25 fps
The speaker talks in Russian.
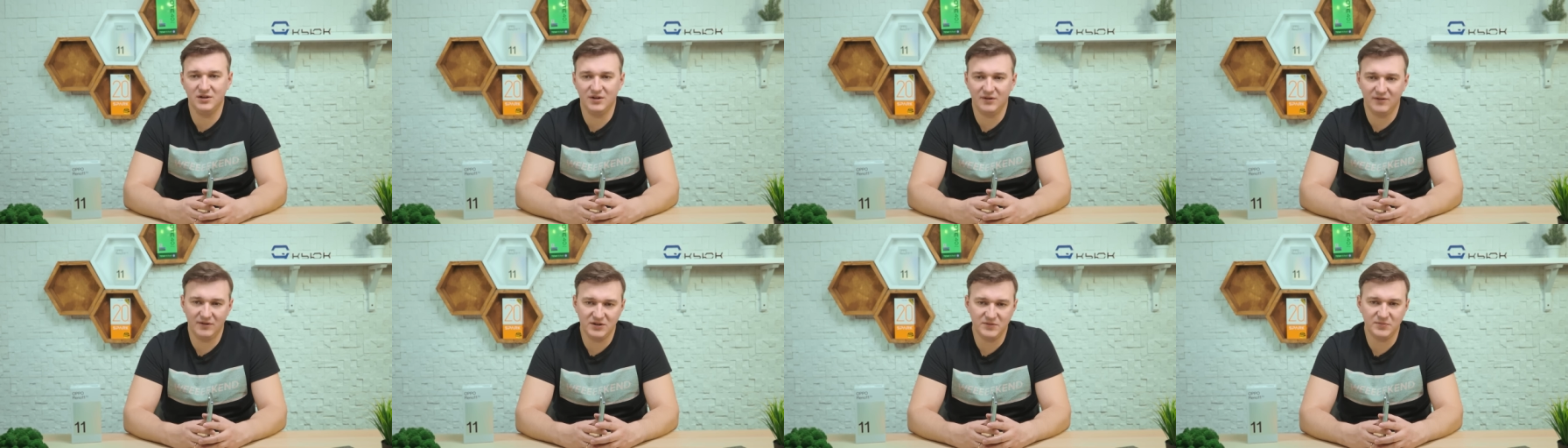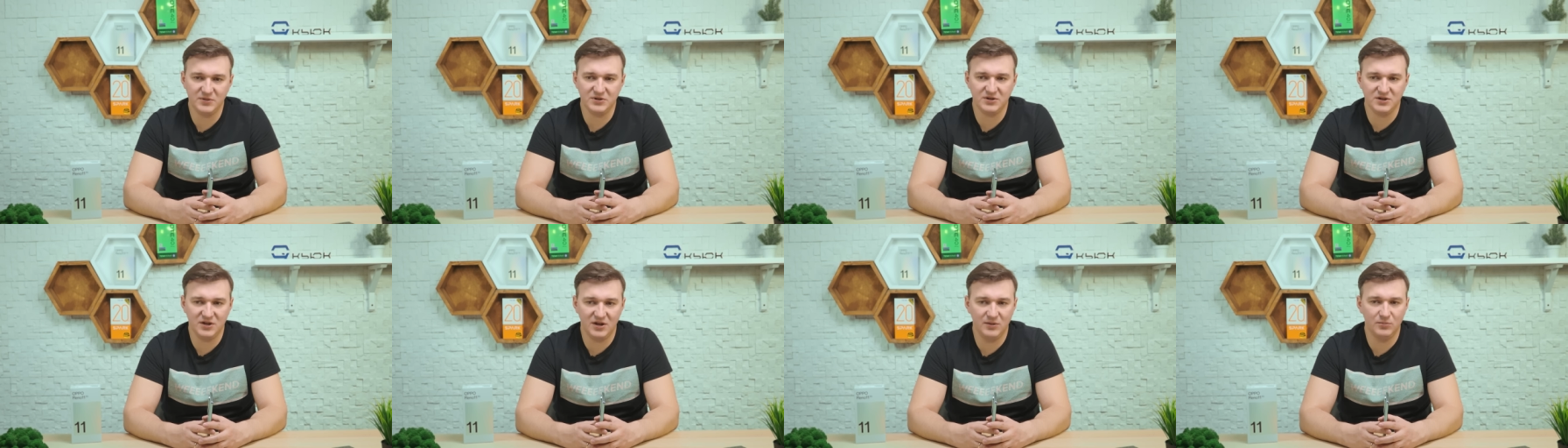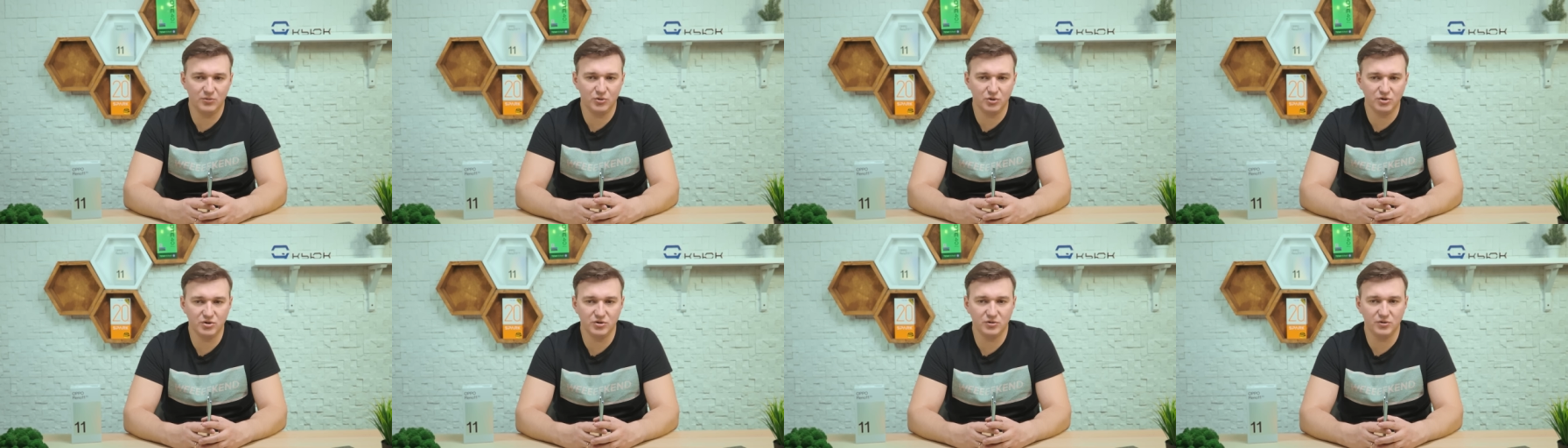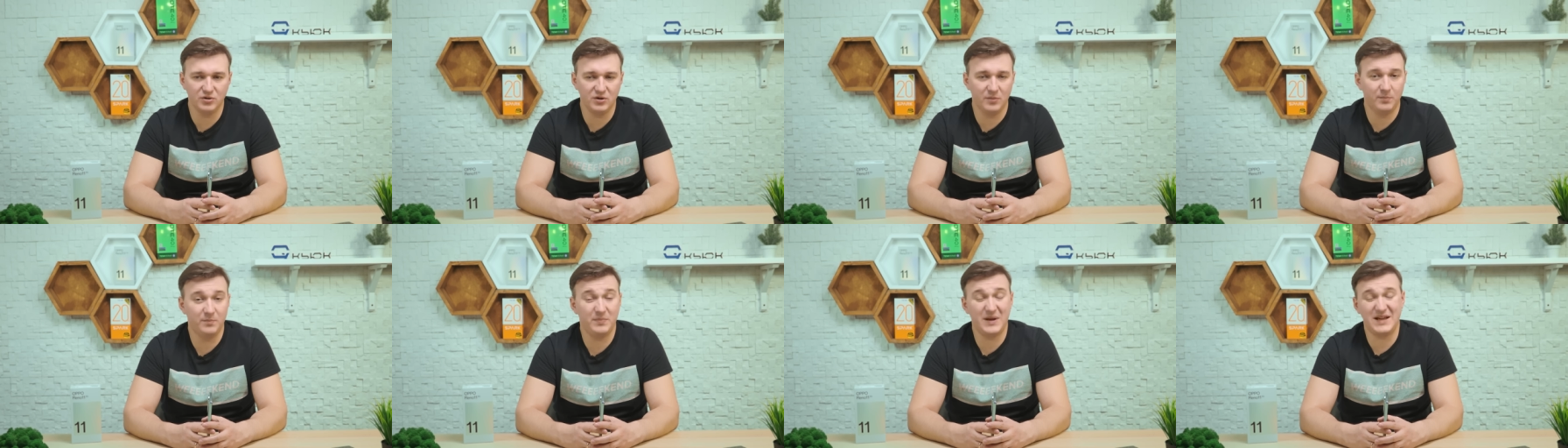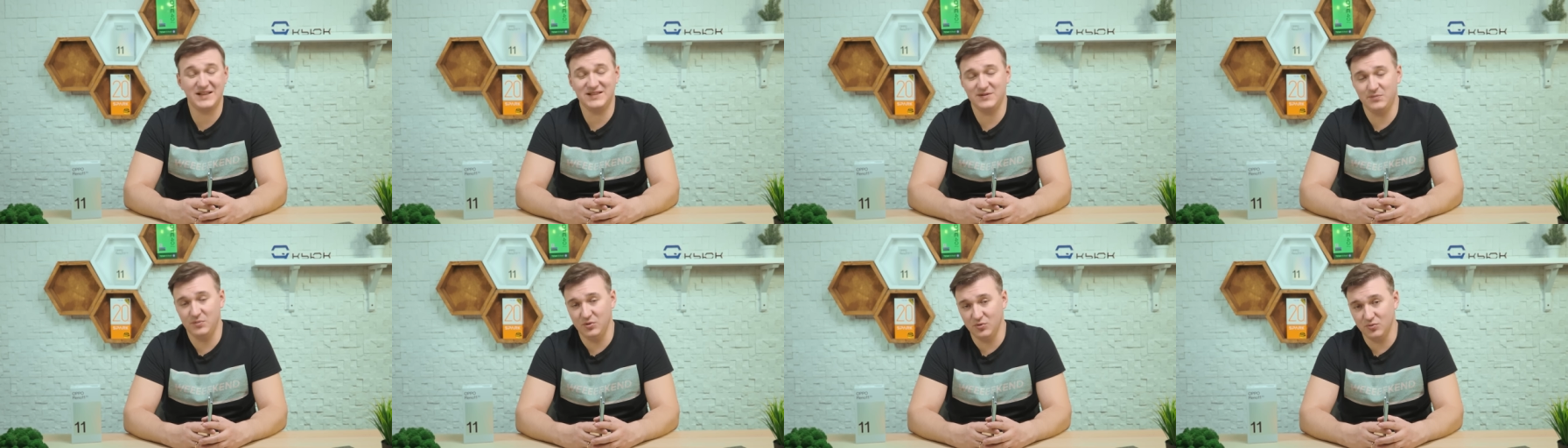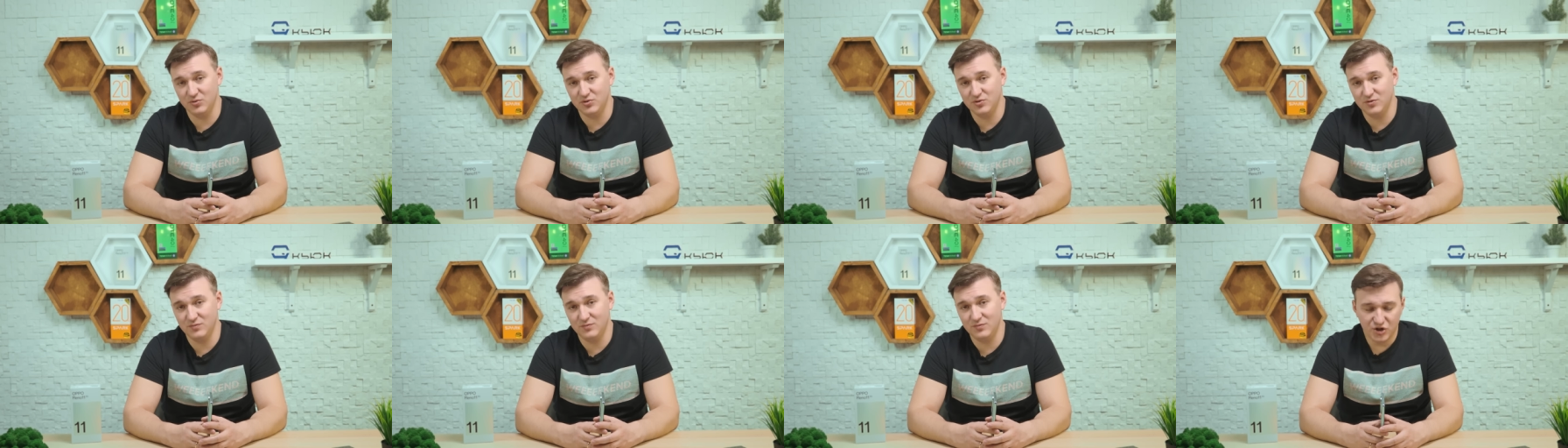давайте поставим тоже, ну там 5 с
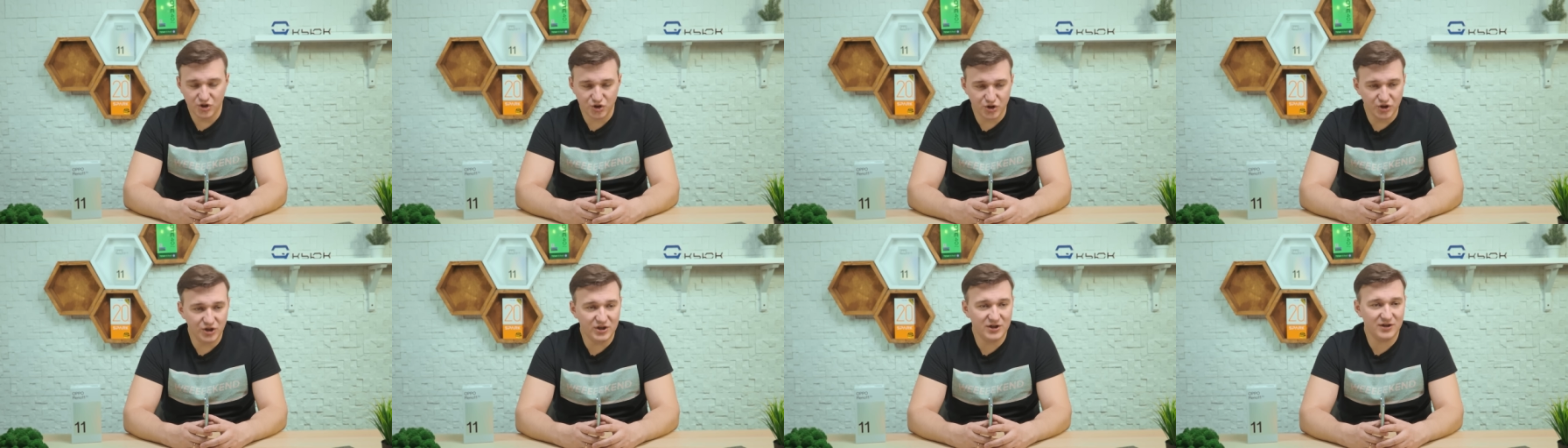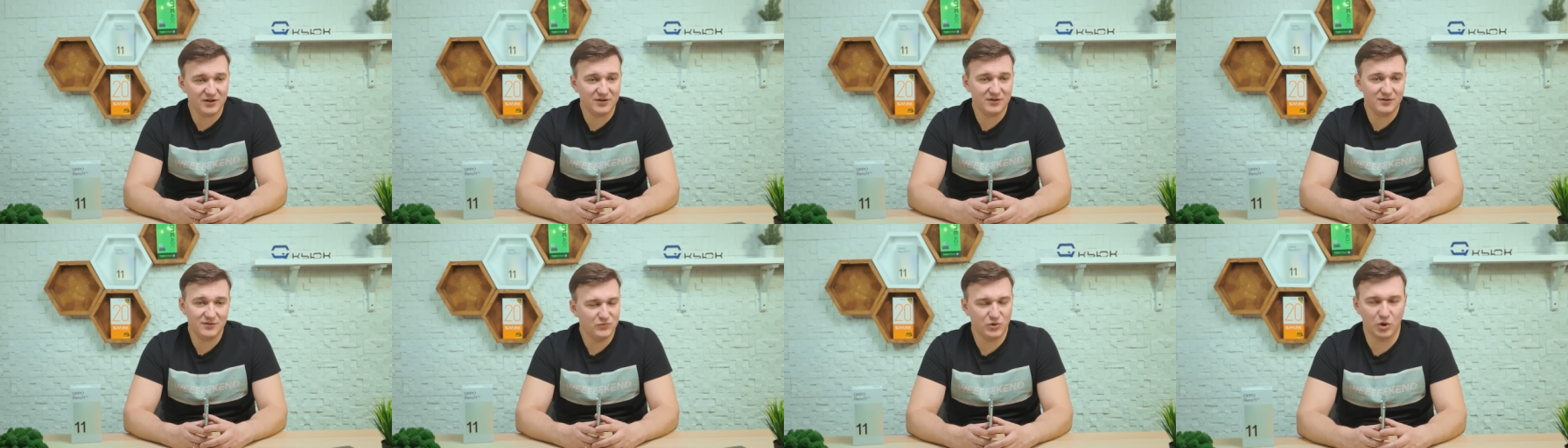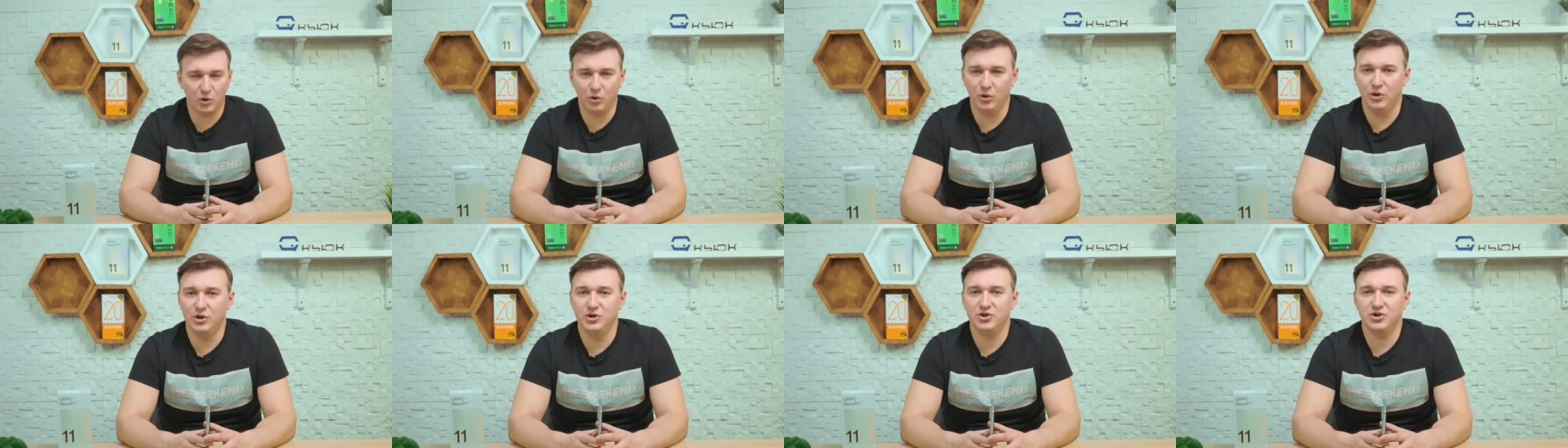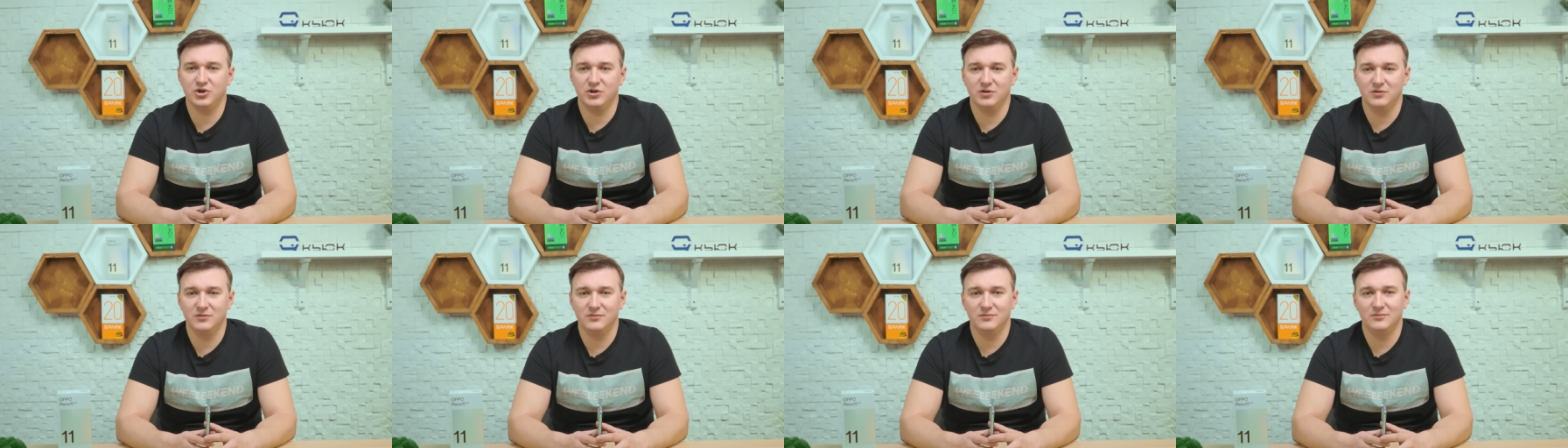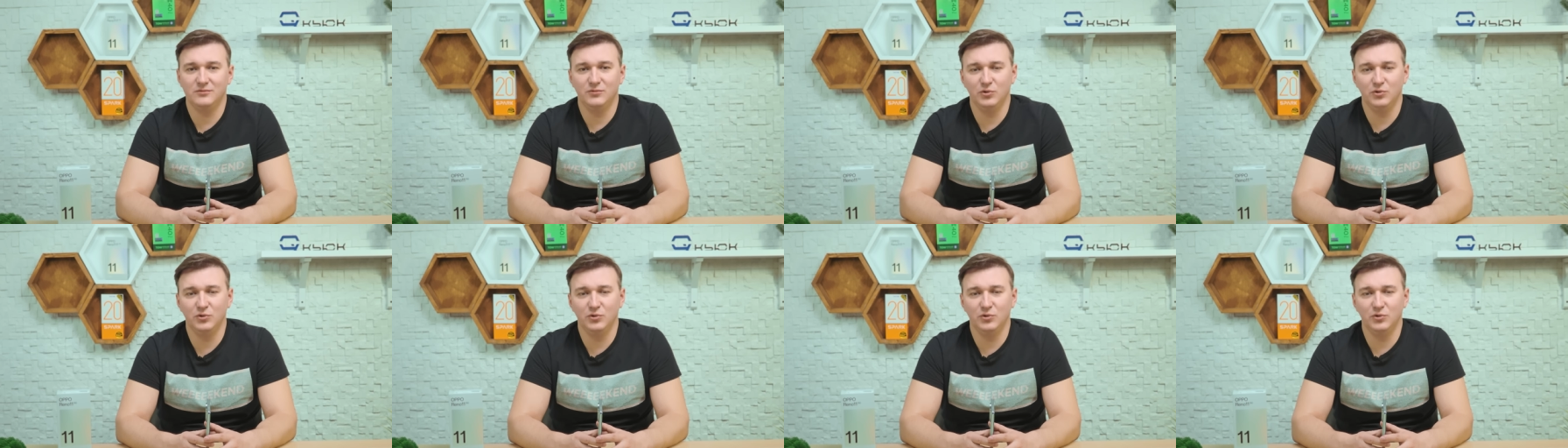минусом. Ширик, троечка.